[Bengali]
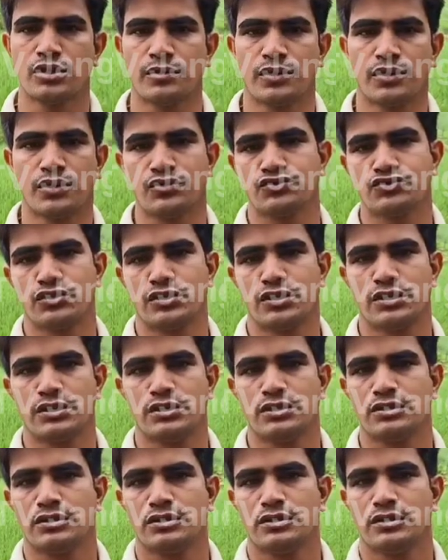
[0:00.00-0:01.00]
গোদাবরা
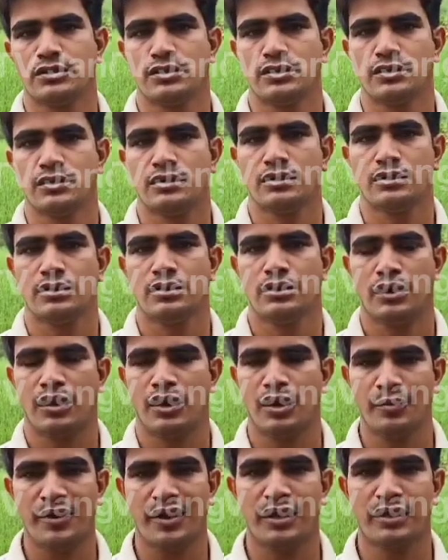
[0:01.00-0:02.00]
অঞ্চলের
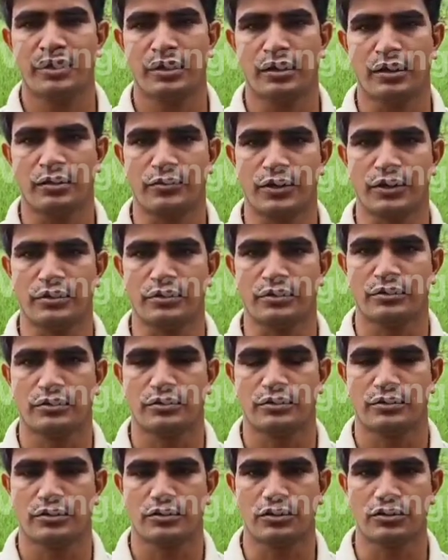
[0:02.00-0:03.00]
কিবরাখালী গ্রামে
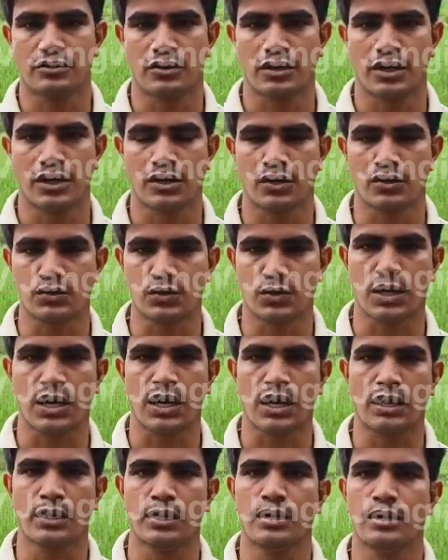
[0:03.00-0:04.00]
ঘটনা
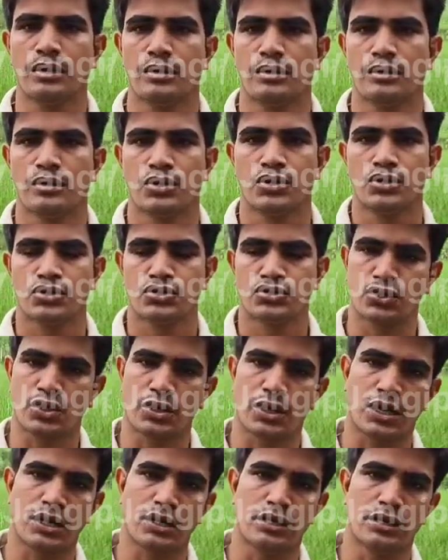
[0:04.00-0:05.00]
গতকাল
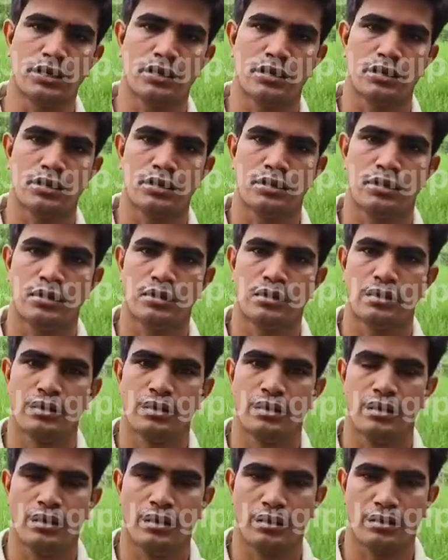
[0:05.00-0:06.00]
সকালে
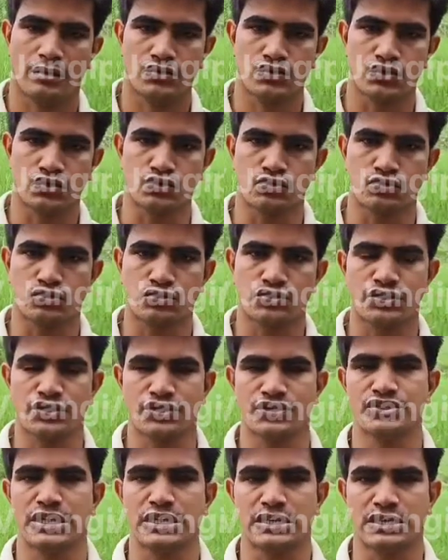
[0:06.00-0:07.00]
এক চতুর্থ
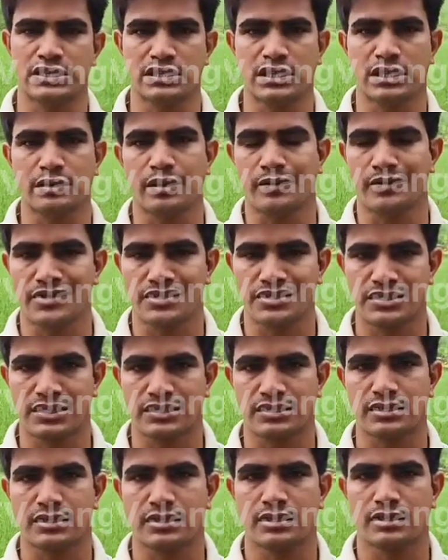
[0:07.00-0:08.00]
শ্রেণীর ছাত্রী তার বাবার
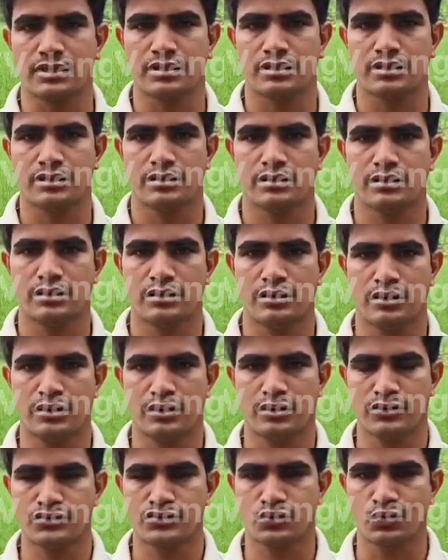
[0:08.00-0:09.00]
সাথে
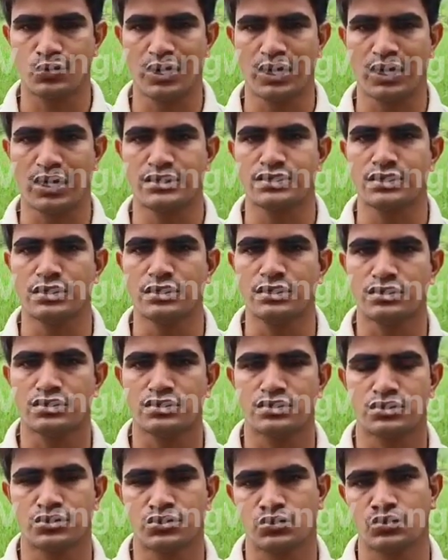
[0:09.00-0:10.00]
আর স্কুলে গেছিলো
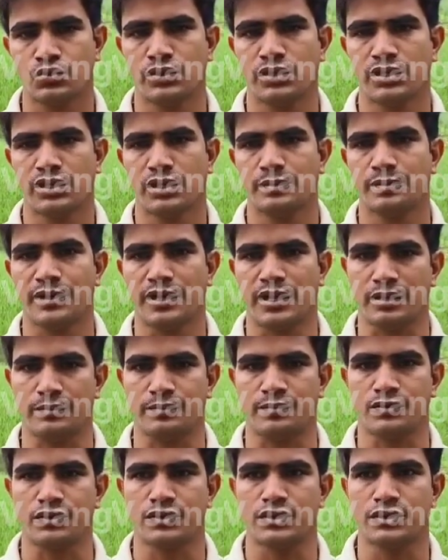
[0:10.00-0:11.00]
কিন্তু স্কুল থেকে
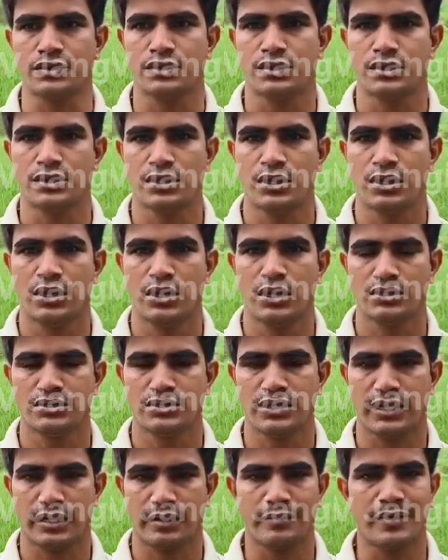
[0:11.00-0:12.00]
ফেরার পথে
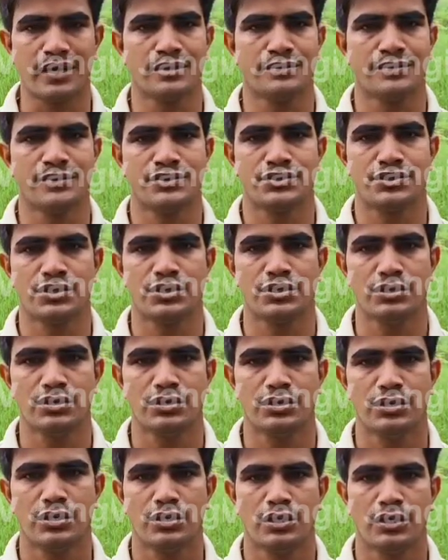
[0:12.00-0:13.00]
সে একা বাড়ি ফিরছিল
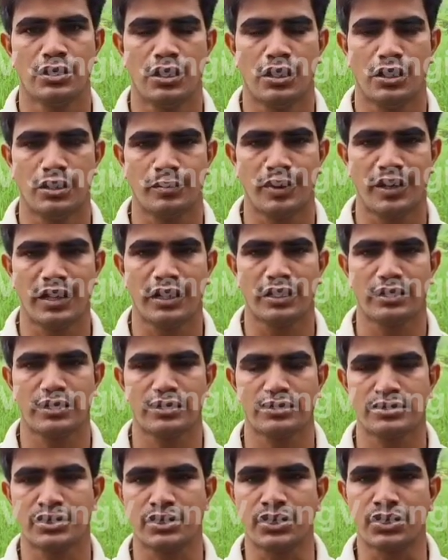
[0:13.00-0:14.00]
আর বিকাল
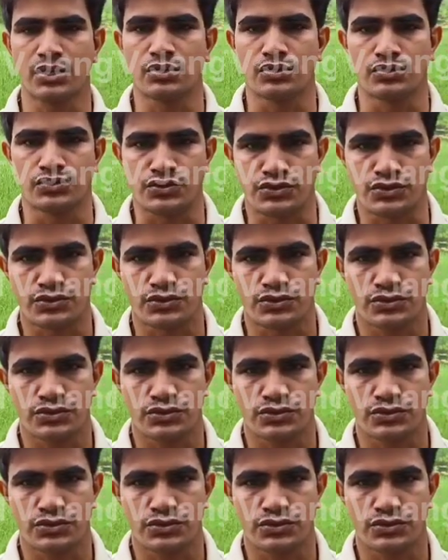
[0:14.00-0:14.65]
থেকে সে নিখোঁজ